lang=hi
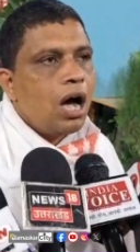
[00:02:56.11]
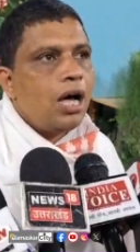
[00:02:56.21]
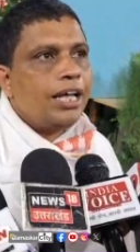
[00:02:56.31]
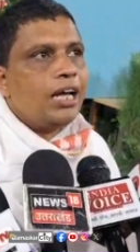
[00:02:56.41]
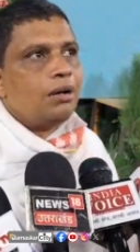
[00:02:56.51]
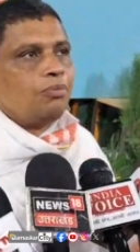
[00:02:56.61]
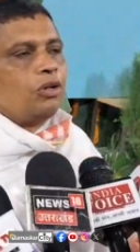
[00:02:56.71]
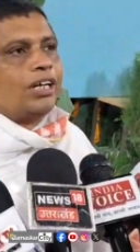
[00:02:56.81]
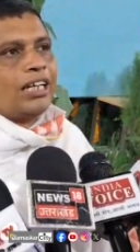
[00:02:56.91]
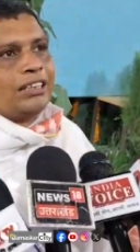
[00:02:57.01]
हाँ ये
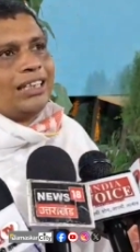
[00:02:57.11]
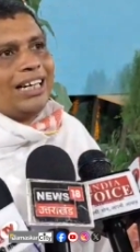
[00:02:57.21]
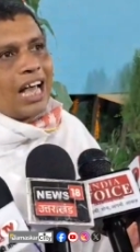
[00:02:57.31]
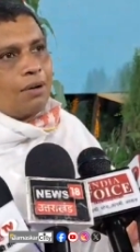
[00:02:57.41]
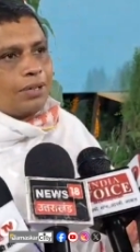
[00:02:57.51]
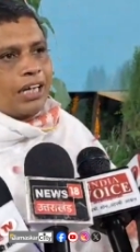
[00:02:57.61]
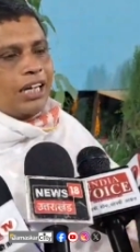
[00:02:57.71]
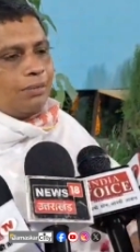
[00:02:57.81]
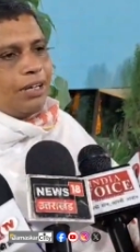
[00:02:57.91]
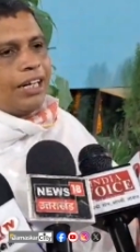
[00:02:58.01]
फुल टेस्टिंग लैब के
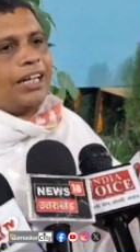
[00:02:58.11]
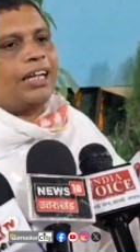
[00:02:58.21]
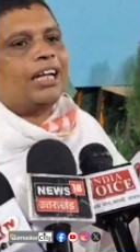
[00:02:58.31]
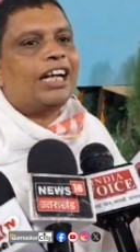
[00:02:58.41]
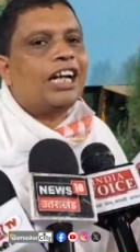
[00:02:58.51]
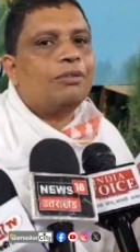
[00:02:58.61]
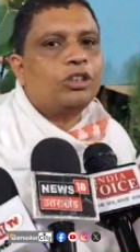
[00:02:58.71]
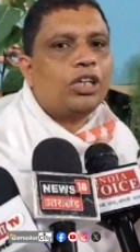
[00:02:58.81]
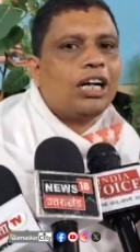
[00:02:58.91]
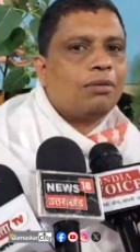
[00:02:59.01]
लिए भी नहीं ये
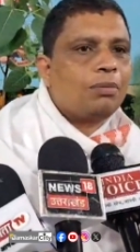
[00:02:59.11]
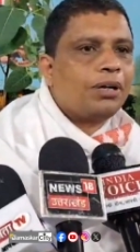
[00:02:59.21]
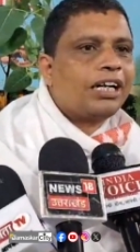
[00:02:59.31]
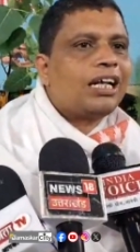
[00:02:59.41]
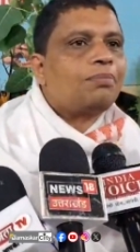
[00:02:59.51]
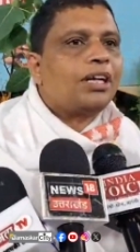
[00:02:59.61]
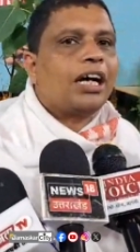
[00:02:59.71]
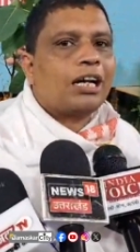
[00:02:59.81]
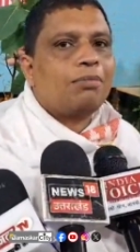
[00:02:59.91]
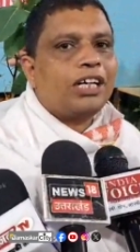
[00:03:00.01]
इंडिविजुअल लेवल पर यदि अपने घर में